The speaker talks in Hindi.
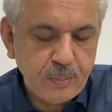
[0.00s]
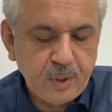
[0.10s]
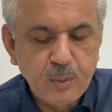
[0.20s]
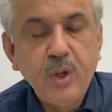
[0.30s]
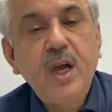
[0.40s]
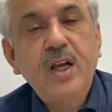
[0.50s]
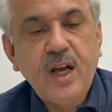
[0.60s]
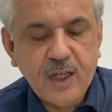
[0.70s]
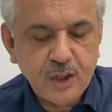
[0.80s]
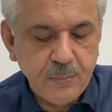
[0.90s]

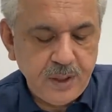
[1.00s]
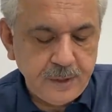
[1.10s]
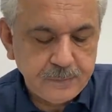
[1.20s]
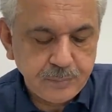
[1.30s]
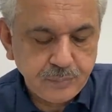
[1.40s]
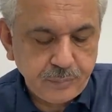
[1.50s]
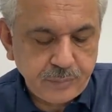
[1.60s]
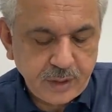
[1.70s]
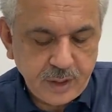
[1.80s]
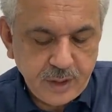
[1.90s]
मुलाकात में
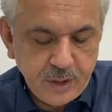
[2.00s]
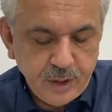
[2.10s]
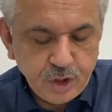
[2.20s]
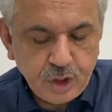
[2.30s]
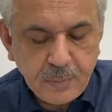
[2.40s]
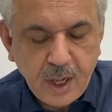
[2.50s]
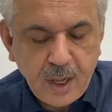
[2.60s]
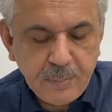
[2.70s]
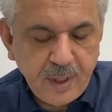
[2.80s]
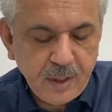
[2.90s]

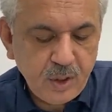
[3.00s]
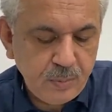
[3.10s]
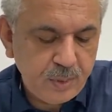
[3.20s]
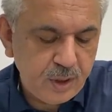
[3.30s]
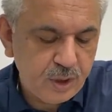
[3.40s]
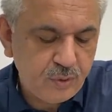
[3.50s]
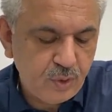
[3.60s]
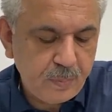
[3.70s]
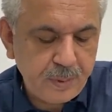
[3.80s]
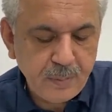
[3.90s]
तमाम अहम
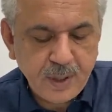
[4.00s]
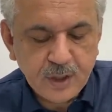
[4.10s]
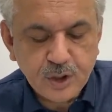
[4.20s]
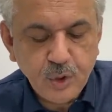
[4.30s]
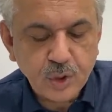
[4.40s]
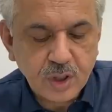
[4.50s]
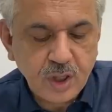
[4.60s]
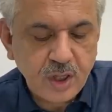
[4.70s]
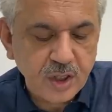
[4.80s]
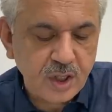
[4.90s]
इशुओं पर बात की और
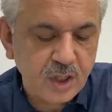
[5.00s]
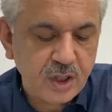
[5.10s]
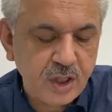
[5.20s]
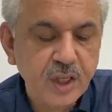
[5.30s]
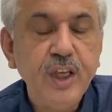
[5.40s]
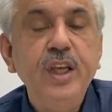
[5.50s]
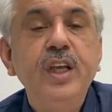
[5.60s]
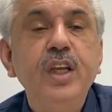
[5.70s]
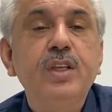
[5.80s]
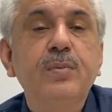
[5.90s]
कहा जाता है
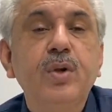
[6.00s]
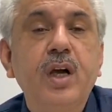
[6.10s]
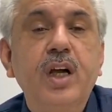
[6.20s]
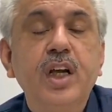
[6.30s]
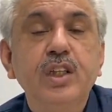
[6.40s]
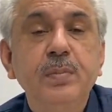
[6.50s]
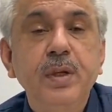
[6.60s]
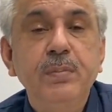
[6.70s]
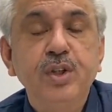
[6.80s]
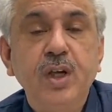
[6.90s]
कि इस मुलाकात
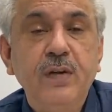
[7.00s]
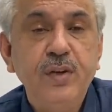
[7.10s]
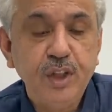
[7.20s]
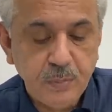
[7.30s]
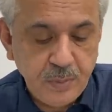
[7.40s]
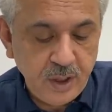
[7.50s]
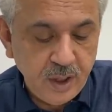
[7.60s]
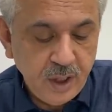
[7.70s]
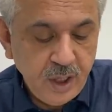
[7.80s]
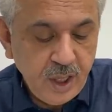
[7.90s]
में मशावरत में
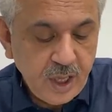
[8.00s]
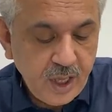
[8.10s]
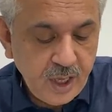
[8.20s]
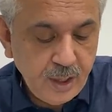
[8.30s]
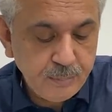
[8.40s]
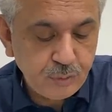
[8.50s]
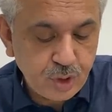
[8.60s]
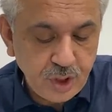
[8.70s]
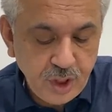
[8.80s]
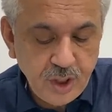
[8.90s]
अहम
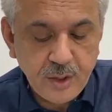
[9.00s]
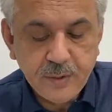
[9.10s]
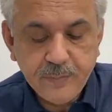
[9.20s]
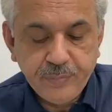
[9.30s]
तरीन